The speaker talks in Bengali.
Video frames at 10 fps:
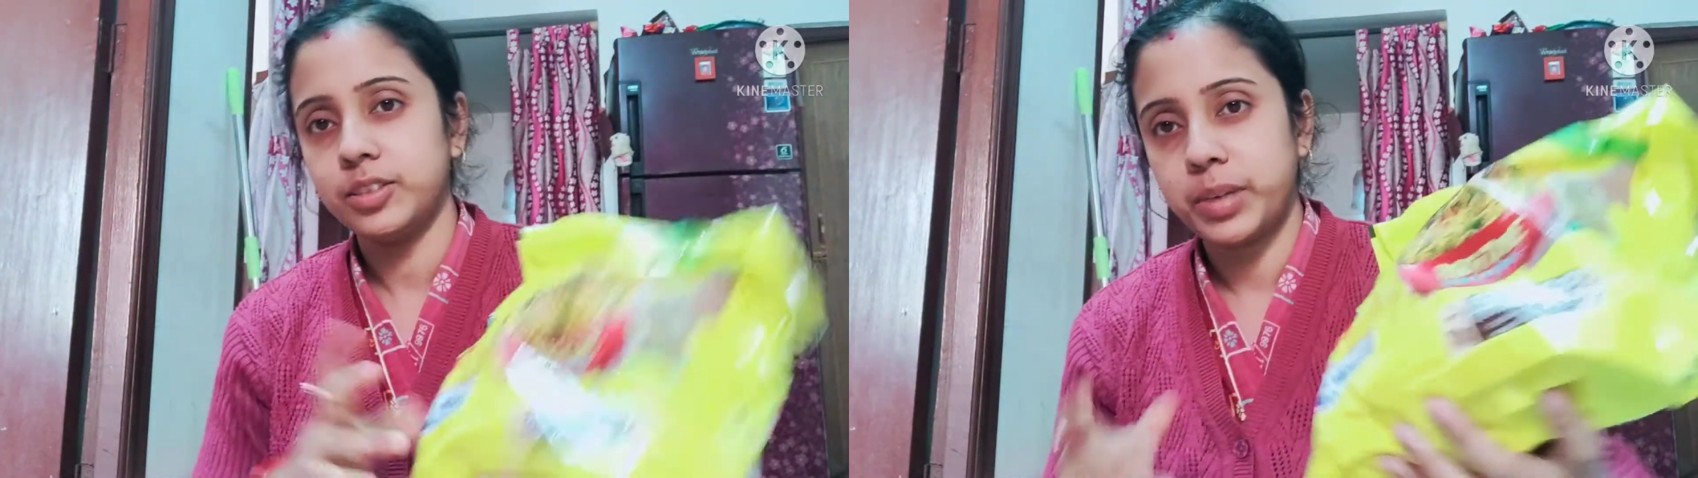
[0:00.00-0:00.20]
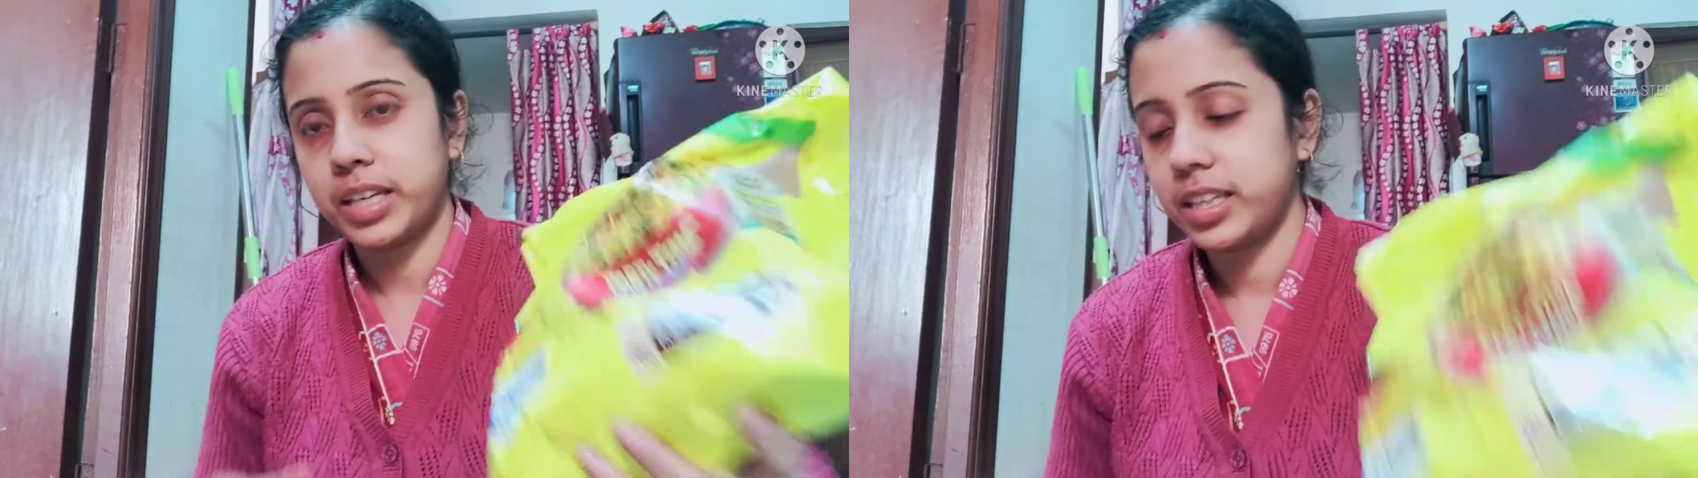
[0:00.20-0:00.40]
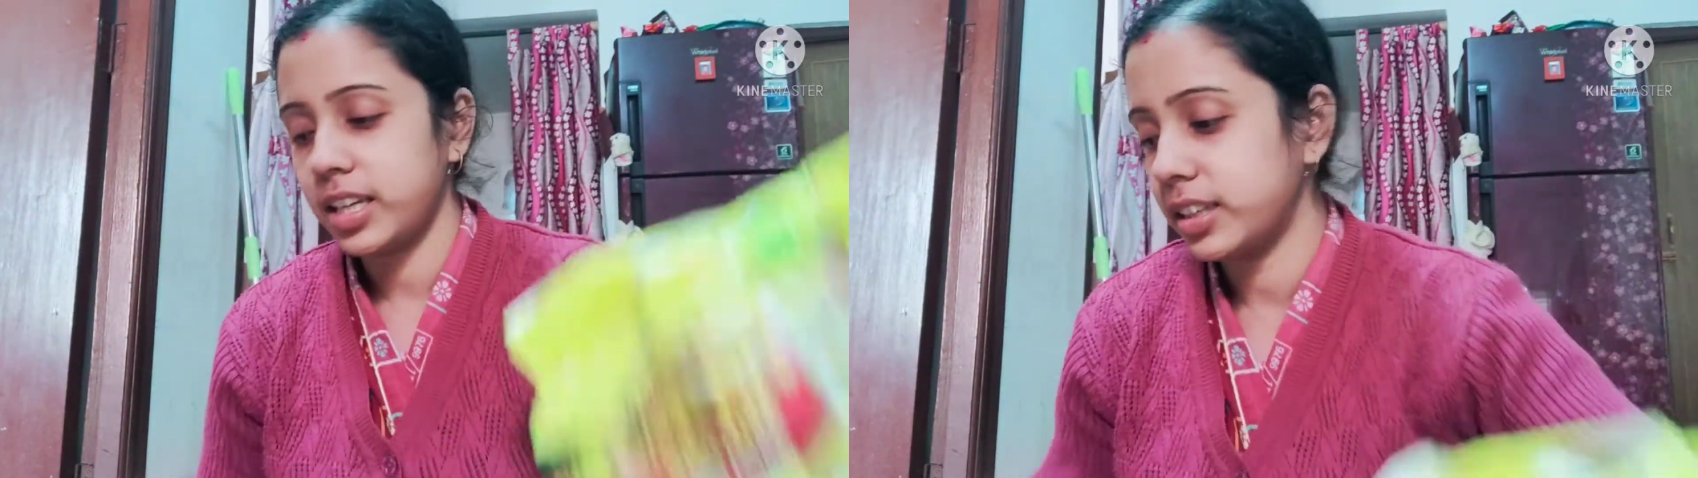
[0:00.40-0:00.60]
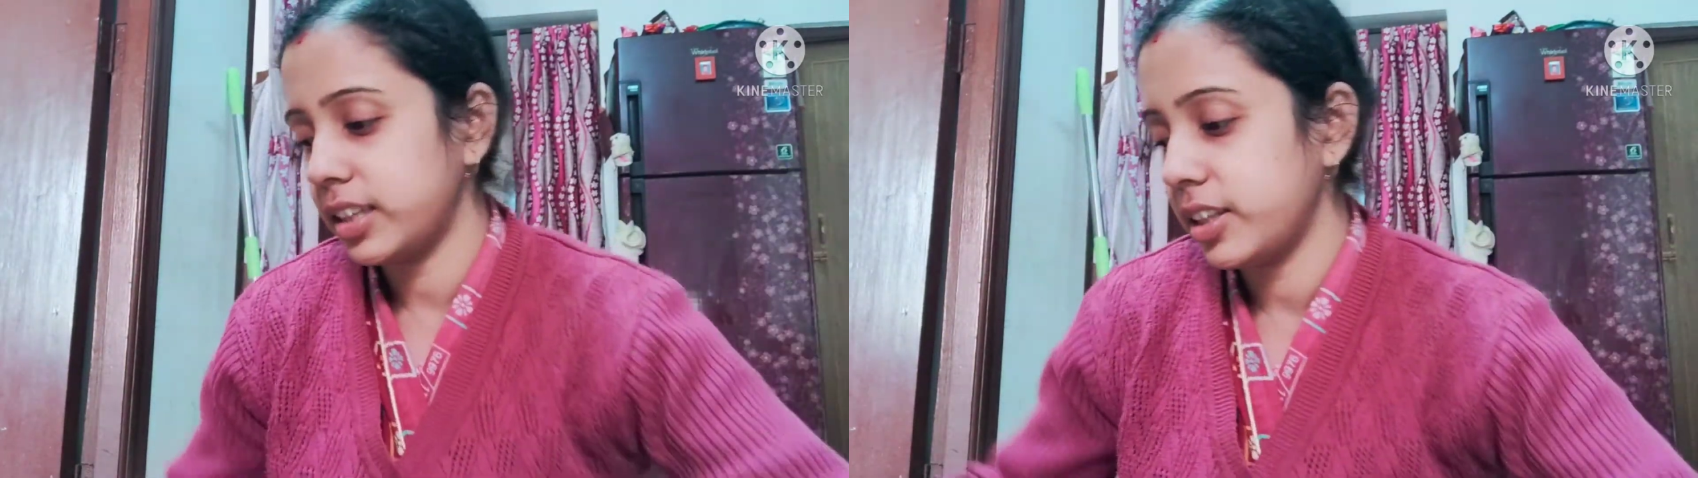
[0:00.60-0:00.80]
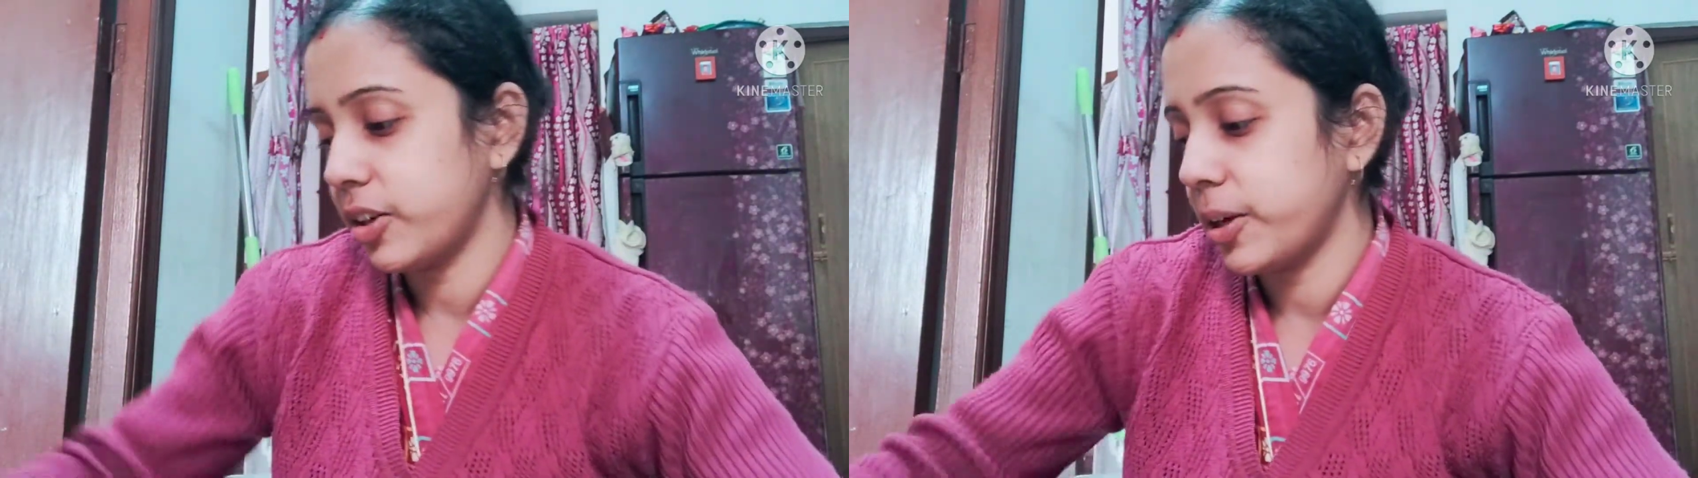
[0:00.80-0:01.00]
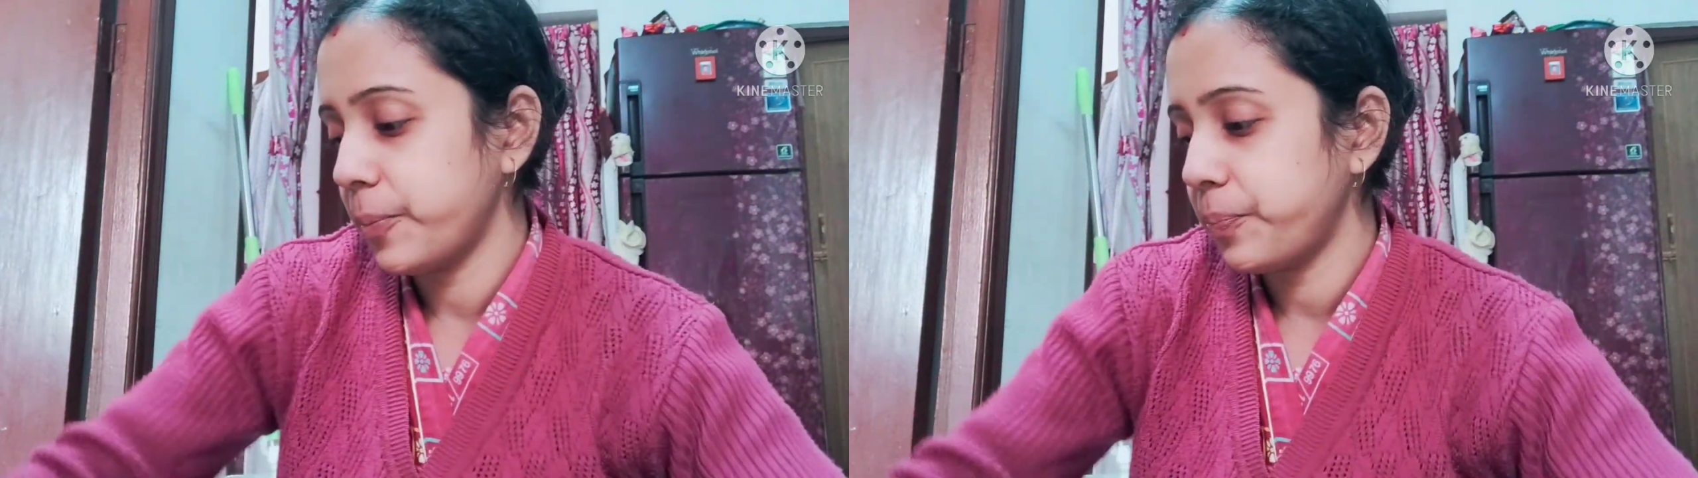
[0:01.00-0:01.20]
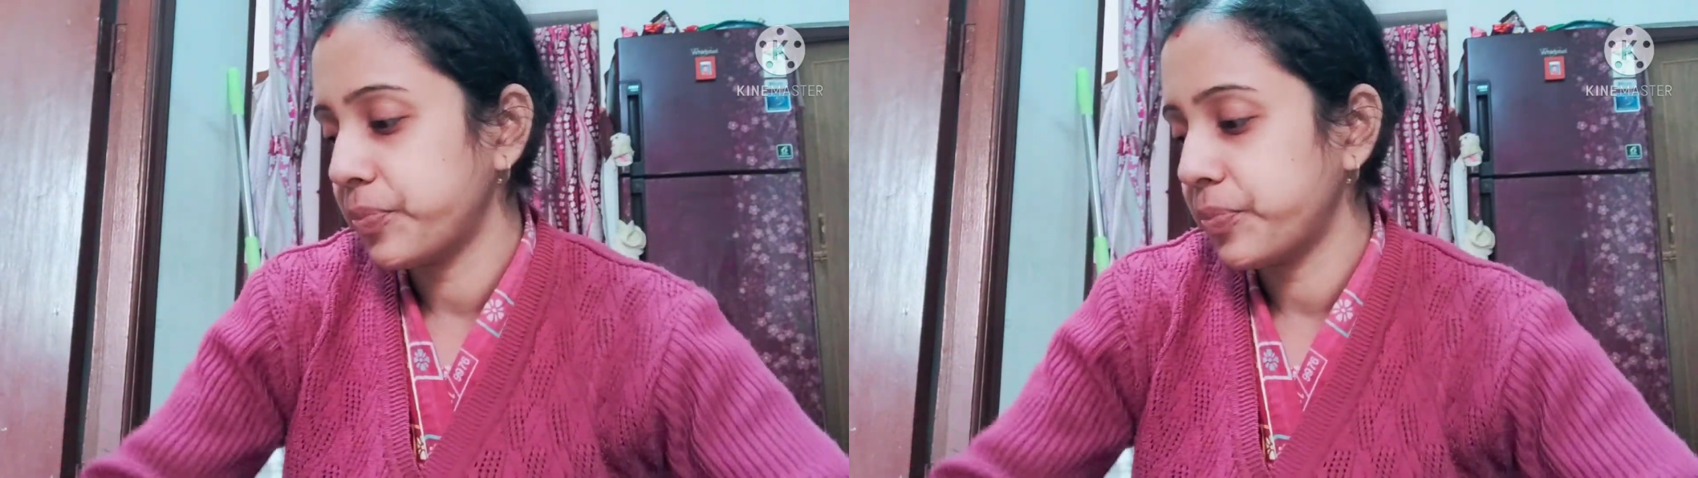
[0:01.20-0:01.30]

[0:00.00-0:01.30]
ম্যাগি আনতেই হয়